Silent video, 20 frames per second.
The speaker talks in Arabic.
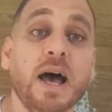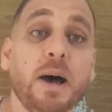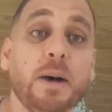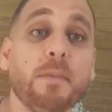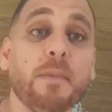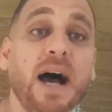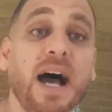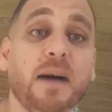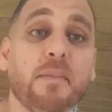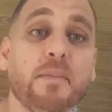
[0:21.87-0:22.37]

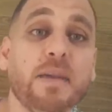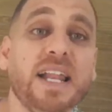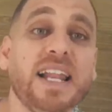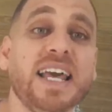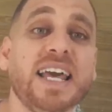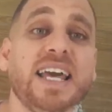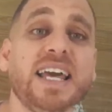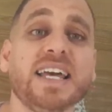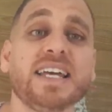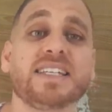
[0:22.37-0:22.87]
ما عم
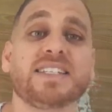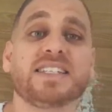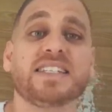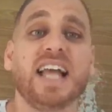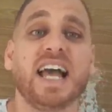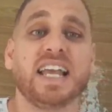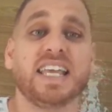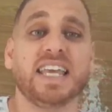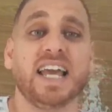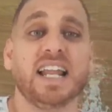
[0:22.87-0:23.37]
بلهاش
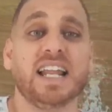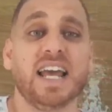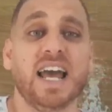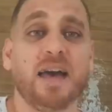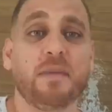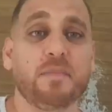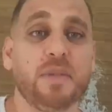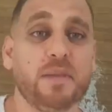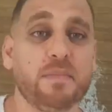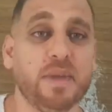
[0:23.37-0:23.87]
تحكي
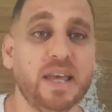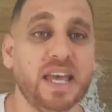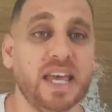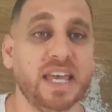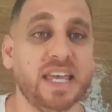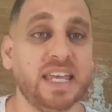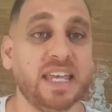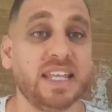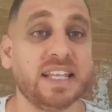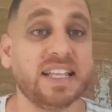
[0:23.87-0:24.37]
عليها
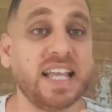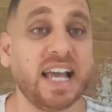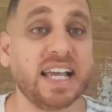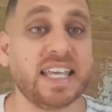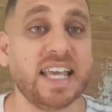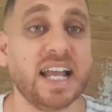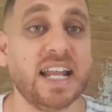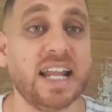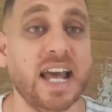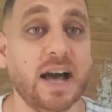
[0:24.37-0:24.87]
بالباهي
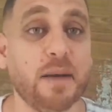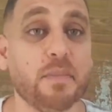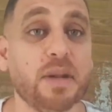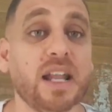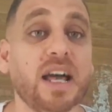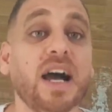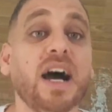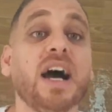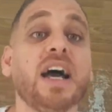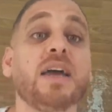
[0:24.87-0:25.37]
تحكي عليها
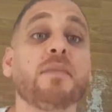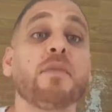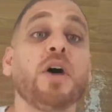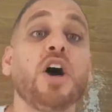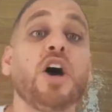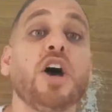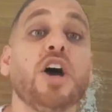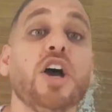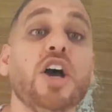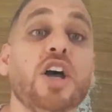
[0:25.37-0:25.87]
بالخايب
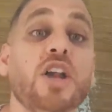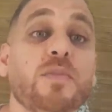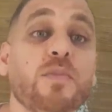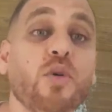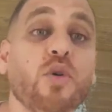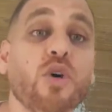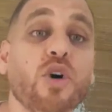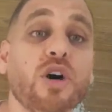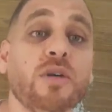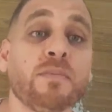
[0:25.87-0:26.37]

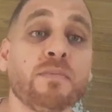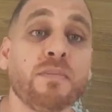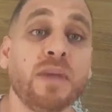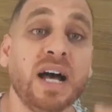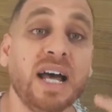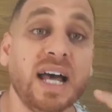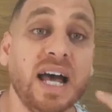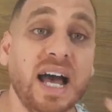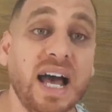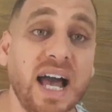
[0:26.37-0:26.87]
المهم
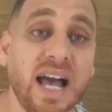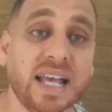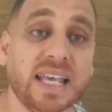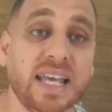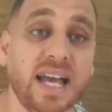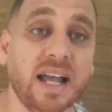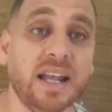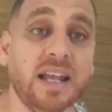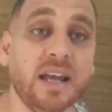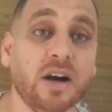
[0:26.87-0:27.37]

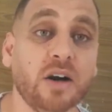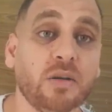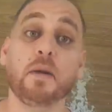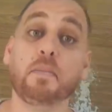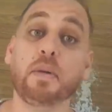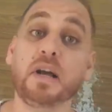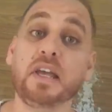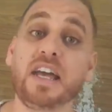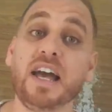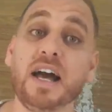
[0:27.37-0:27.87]
احكي عليهم
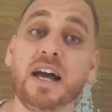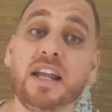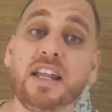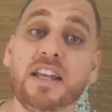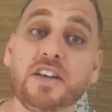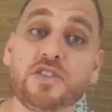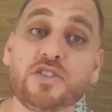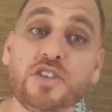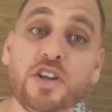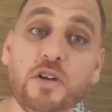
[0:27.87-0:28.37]

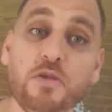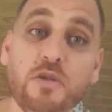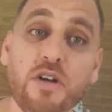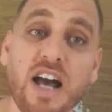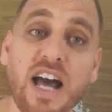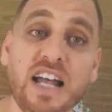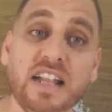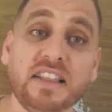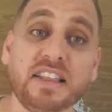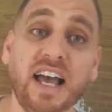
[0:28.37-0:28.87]
بياري شنو
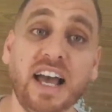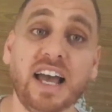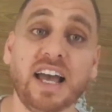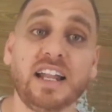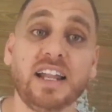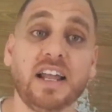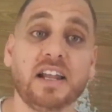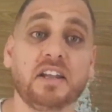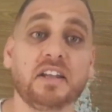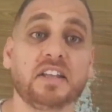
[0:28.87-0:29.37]

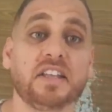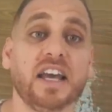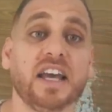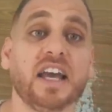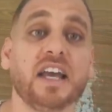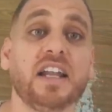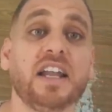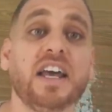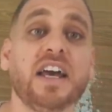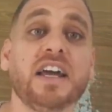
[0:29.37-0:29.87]
هالدخله اللي
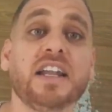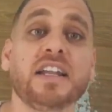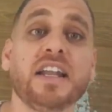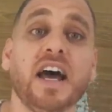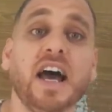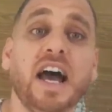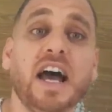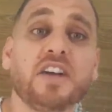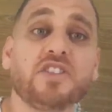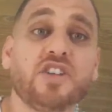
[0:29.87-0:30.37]
داخلها
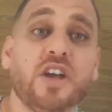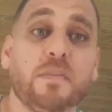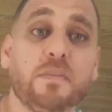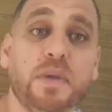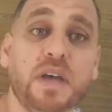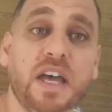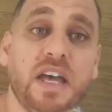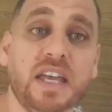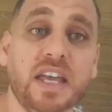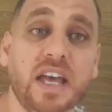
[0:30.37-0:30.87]
هنا حاجه
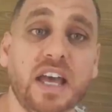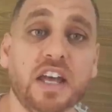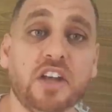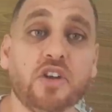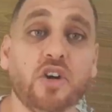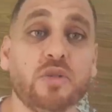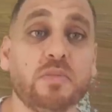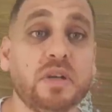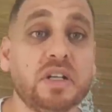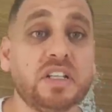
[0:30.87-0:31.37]
باهيه
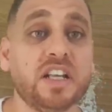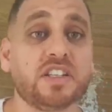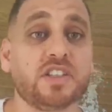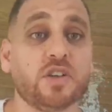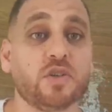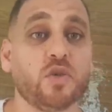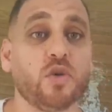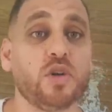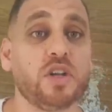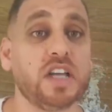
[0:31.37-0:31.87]
انهم الناس
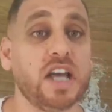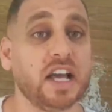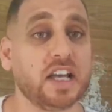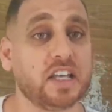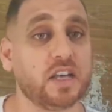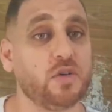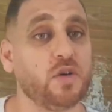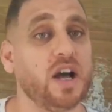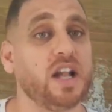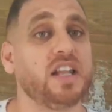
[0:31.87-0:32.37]
الكل
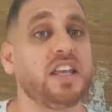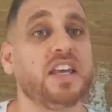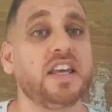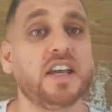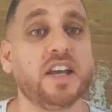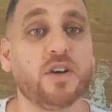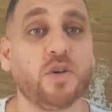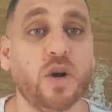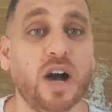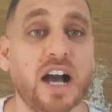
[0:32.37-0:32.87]
يحكيوا
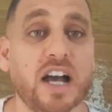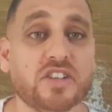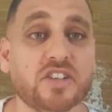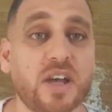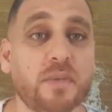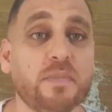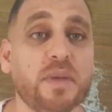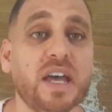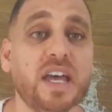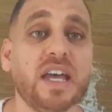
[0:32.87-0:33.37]
عليك
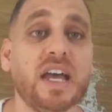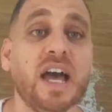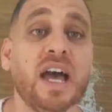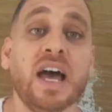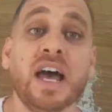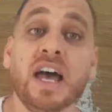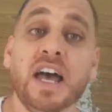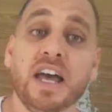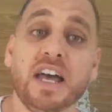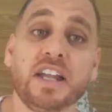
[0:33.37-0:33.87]
وحاجه باهيه
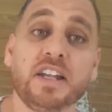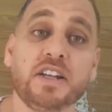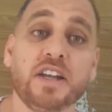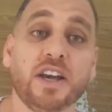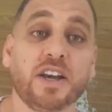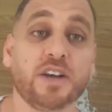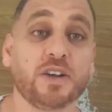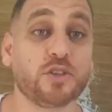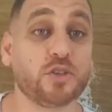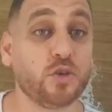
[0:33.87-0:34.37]

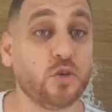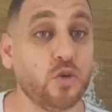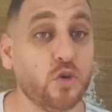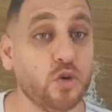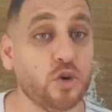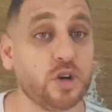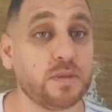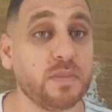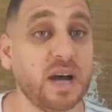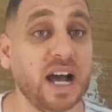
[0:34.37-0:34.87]
انك
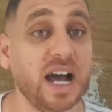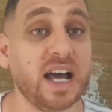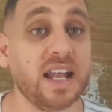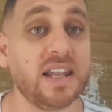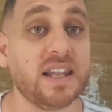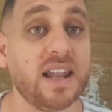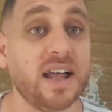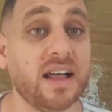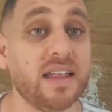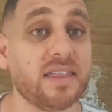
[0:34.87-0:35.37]
تكون
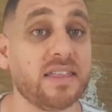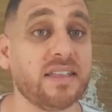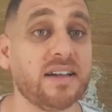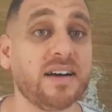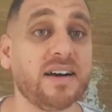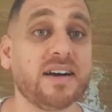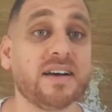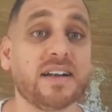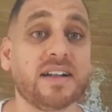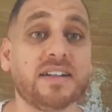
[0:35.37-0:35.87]
محل
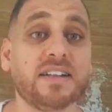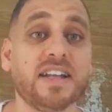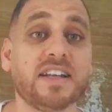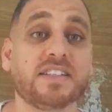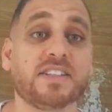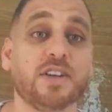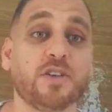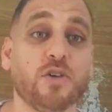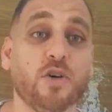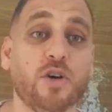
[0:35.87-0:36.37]
انظار
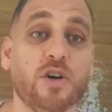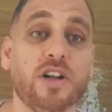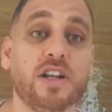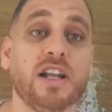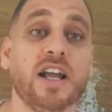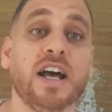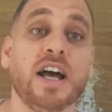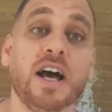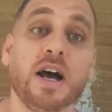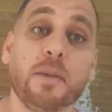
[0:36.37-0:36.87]
الناس الكل
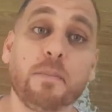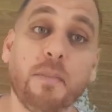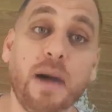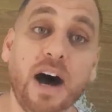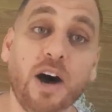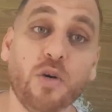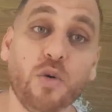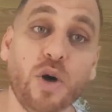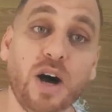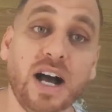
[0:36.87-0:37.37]
ما
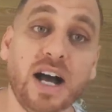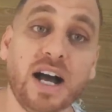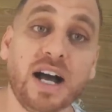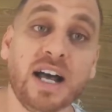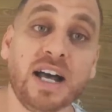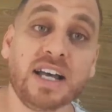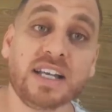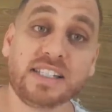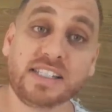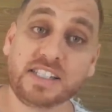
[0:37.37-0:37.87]
هو
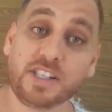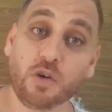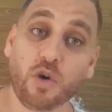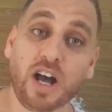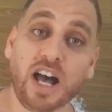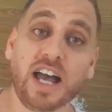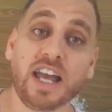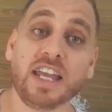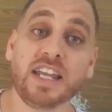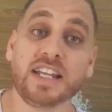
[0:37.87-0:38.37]

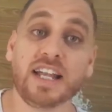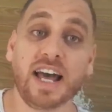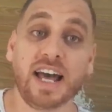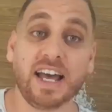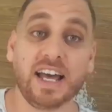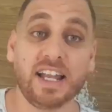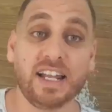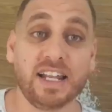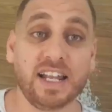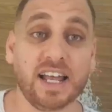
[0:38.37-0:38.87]

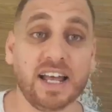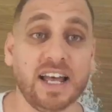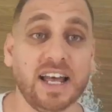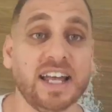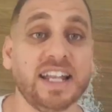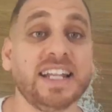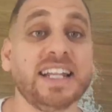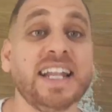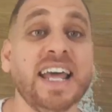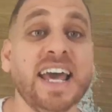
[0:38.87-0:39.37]
سيوخينا
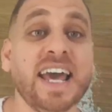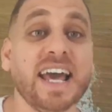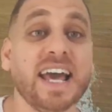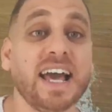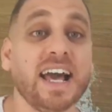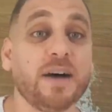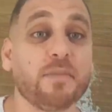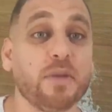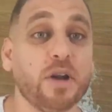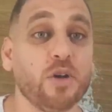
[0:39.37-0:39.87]

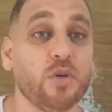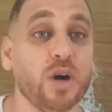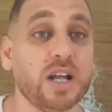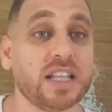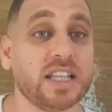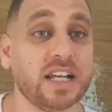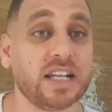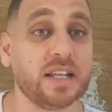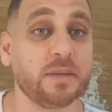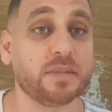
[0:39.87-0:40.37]
الناخب
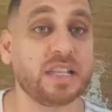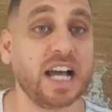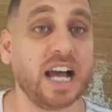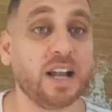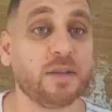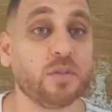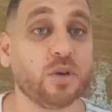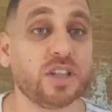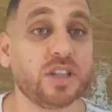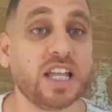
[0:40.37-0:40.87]
الوطني متاع
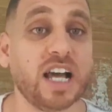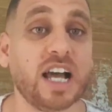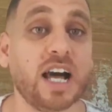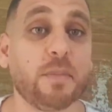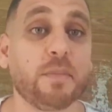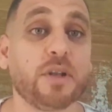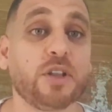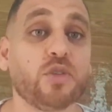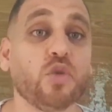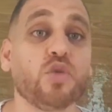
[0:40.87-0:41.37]

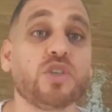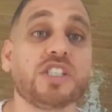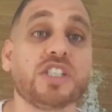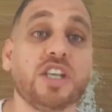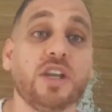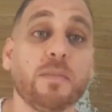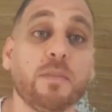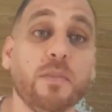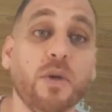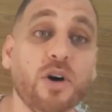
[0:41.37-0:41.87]
المنتخب
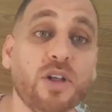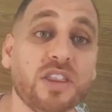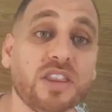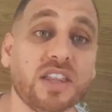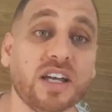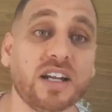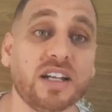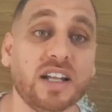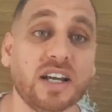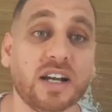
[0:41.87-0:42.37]
التونسي
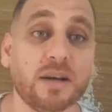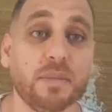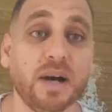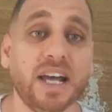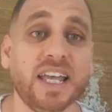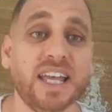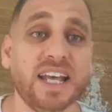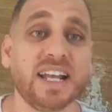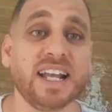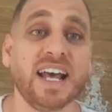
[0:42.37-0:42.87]
منذر
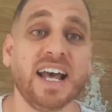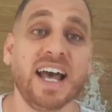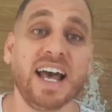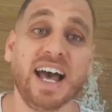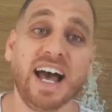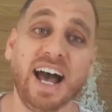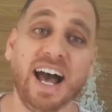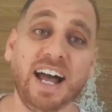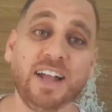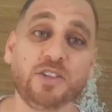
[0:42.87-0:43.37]
الكبير
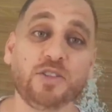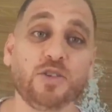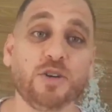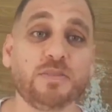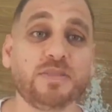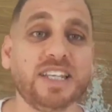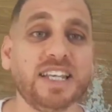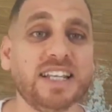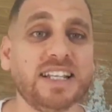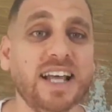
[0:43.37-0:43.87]
عنده
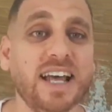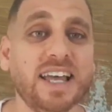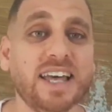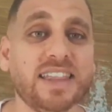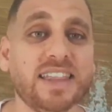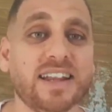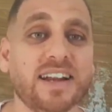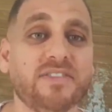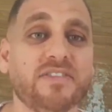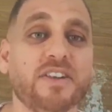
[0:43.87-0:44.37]
مديدة
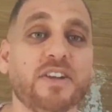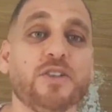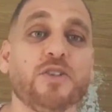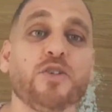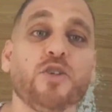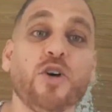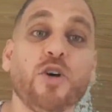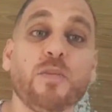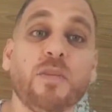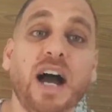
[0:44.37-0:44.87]
يضرب في
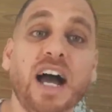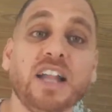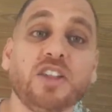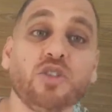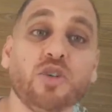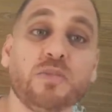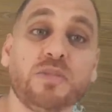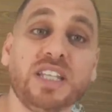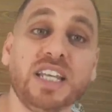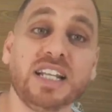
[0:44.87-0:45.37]
النوم
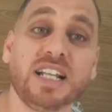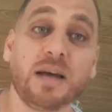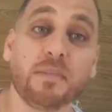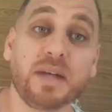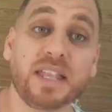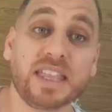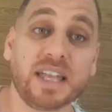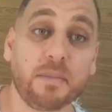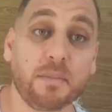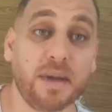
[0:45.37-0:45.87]
عنده مديدة
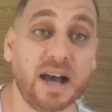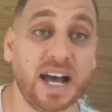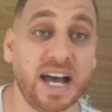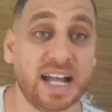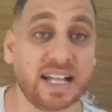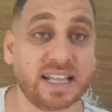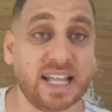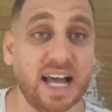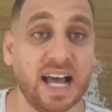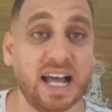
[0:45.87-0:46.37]
ما ثم
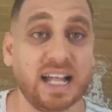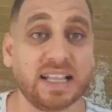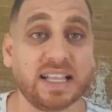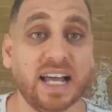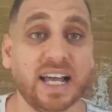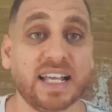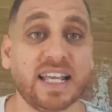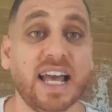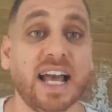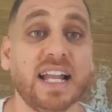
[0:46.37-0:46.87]
حتى حد
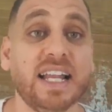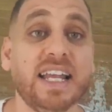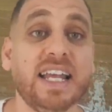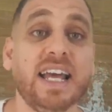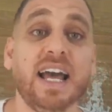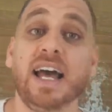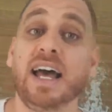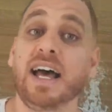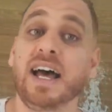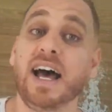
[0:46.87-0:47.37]
حكي عليه